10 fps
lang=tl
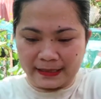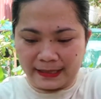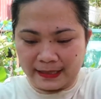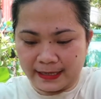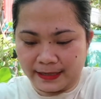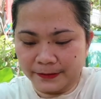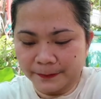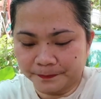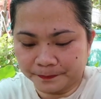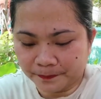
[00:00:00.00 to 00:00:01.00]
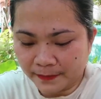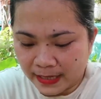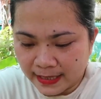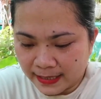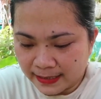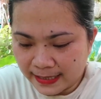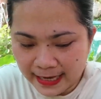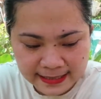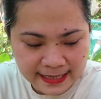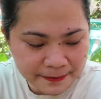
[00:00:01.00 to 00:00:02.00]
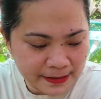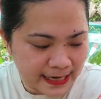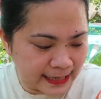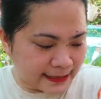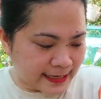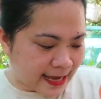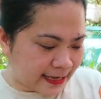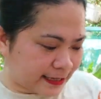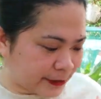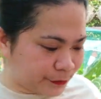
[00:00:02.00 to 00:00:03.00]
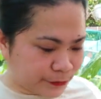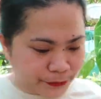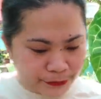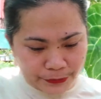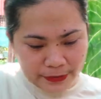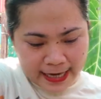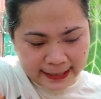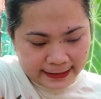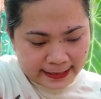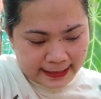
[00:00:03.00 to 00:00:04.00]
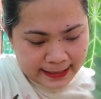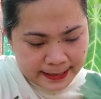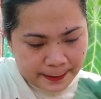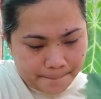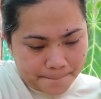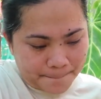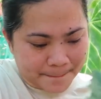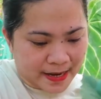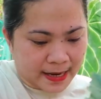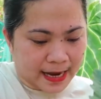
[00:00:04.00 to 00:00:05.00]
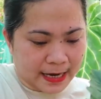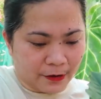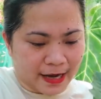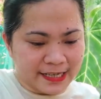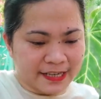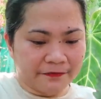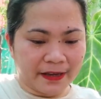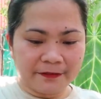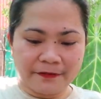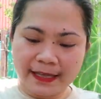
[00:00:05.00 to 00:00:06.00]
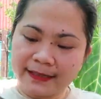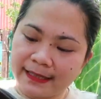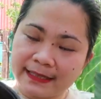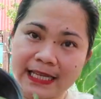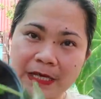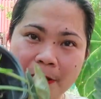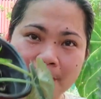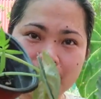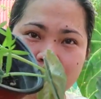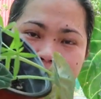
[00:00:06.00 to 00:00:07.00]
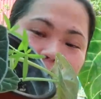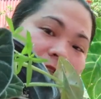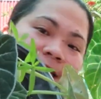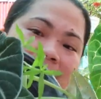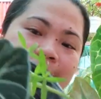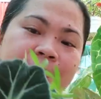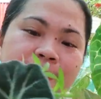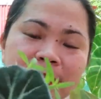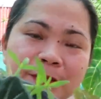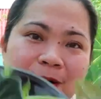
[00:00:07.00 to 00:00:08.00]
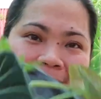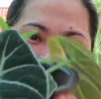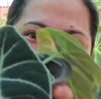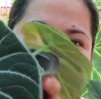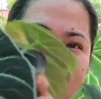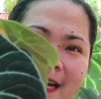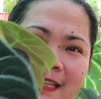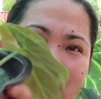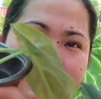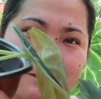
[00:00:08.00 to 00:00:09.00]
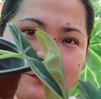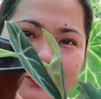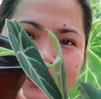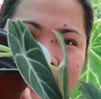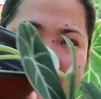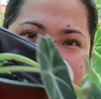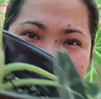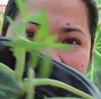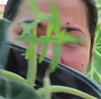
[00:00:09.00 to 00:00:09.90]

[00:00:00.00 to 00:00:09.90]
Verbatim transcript: natin ikaw. Next naman natin ay itong ating Alocasia Velvet na dalawang puno. This is for only 200 lang. Dalawang puno na siya.